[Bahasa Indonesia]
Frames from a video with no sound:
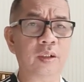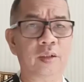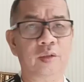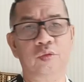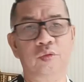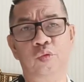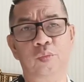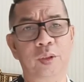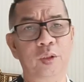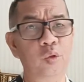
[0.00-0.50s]

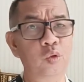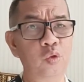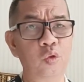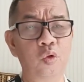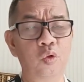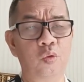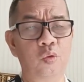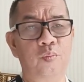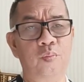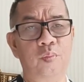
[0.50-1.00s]
untuk
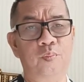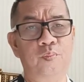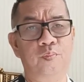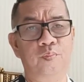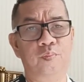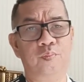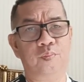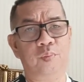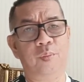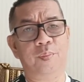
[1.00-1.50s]
menunggu
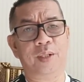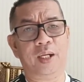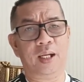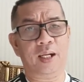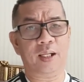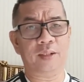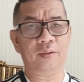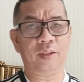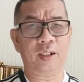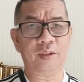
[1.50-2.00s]
pemenang
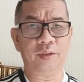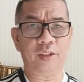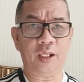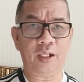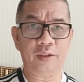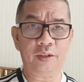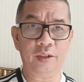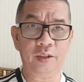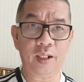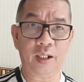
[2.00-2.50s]
antara
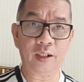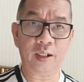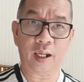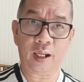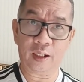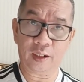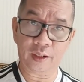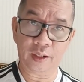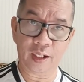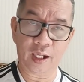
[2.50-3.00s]
Chelsea dan
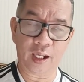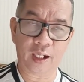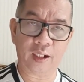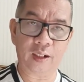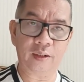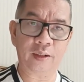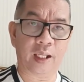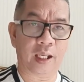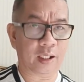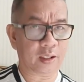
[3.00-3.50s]
Al
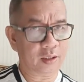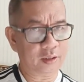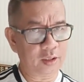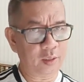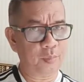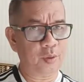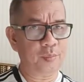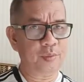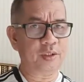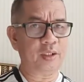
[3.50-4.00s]
Hilal. Nah, kita
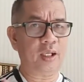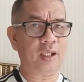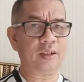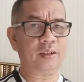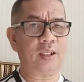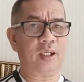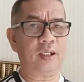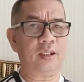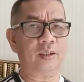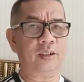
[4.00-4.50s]
berbicara
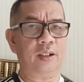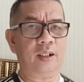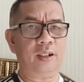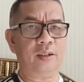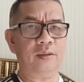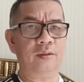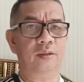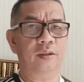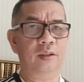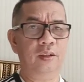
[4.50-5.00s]
sekarang
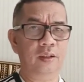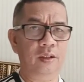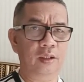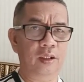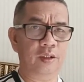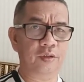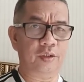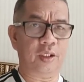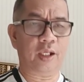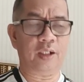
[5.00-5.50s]
dengan
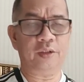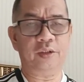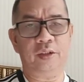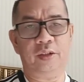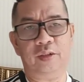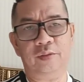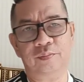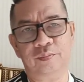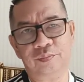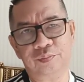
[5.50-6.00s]

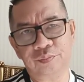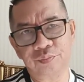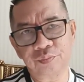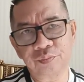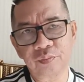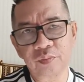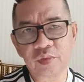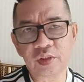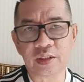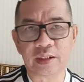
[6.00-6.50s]
Chelsea.
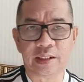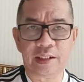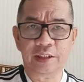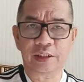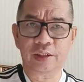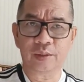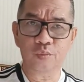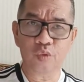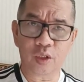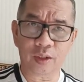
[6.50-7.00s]

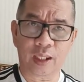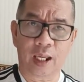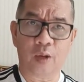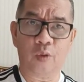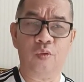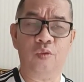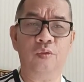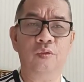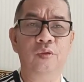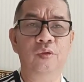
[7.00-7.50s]
Semua
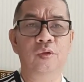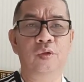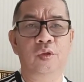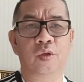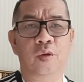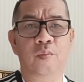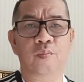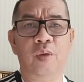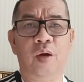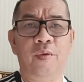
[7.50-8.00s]
tahu
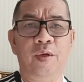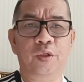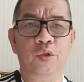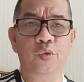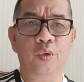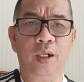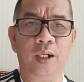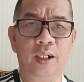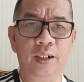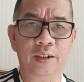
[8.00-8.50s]
bahwa
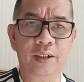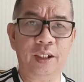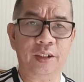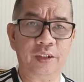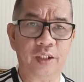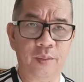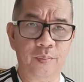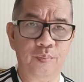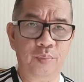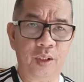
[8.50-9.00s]
juara Liga
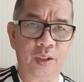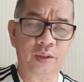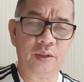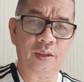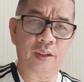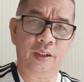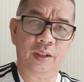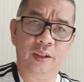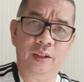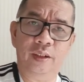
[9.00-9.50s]

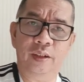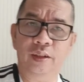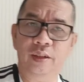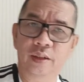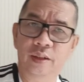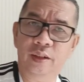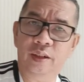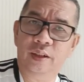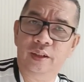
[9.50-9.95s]
Champions ini